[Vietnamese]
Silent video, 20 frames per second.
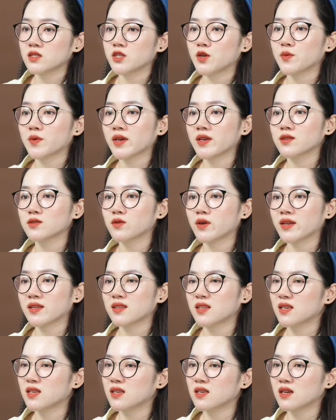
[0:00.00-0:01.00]
trong kinh doanh
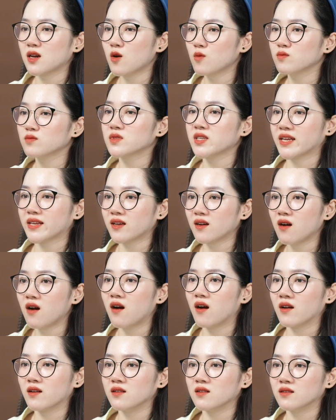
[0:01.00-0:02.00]
thì không tránh
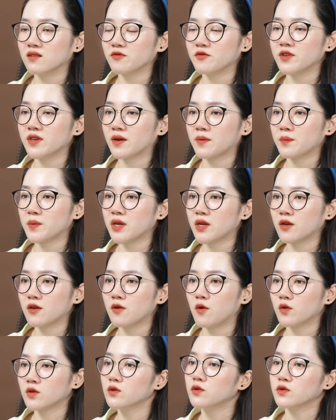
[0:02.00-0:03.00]
khỏi được việc bị
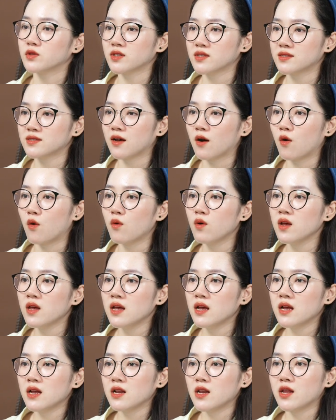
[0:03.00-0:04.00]
đối thủ chơi xấu
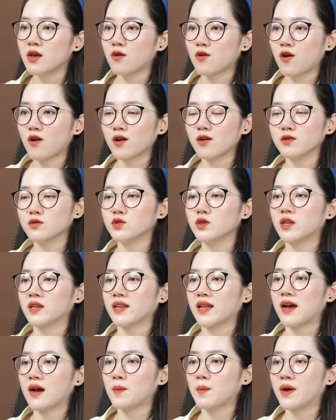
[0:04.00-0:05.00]
liệu có câu chuyện
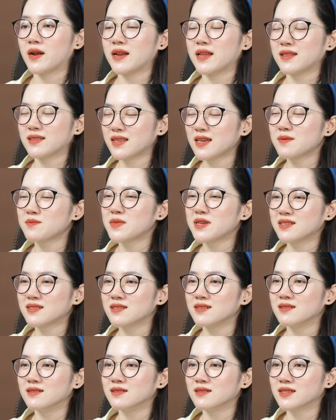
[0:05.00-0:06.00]
nào mà đến tận bây
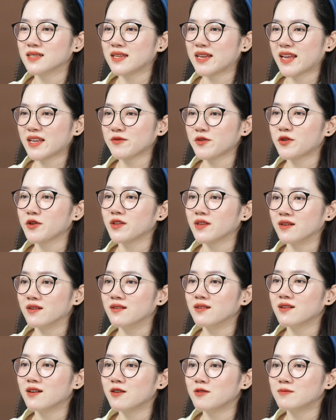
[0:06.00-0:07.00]
giờ khiến anh còn
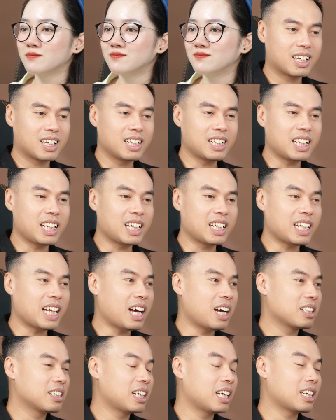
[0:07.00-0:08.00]
nhớ không cái nghề
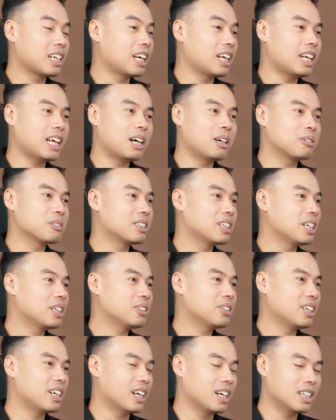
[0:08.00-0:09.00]
nào nghề nghề nào cũng thế
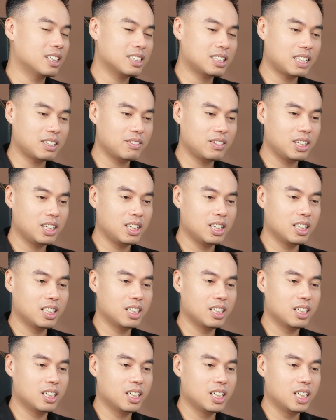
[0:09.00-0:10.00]
thôi à tại vì
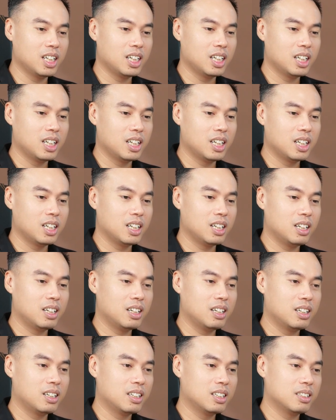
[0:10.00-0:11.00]
uh,
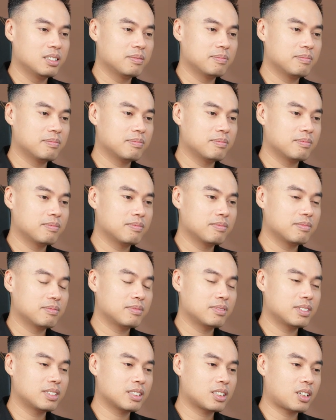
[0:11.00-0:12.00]

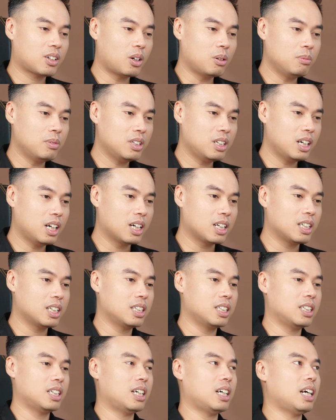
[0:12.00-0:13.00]
có một đợt
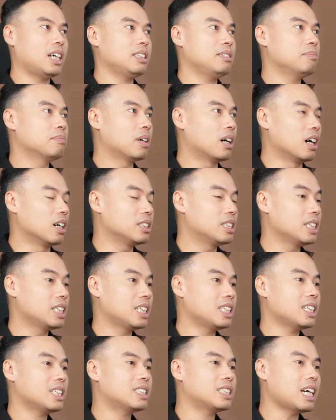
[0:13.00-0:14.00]
anh mở trên
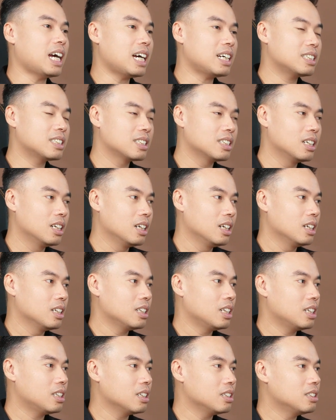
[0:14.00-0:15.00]
nhánh nhà trang
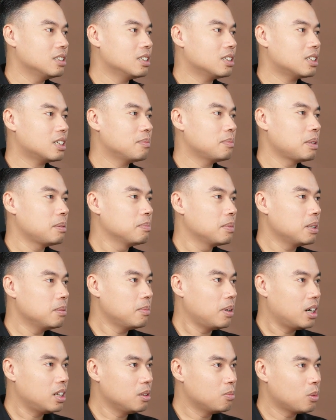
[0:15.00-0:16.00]
thì tự dưng là mình mới
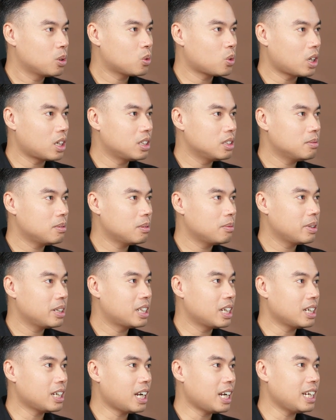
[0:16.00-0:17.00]
mở được một tuần nhưng mà mình
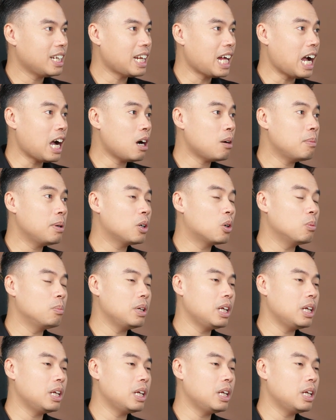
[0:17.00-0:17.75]
thấy ngày nào mình cũng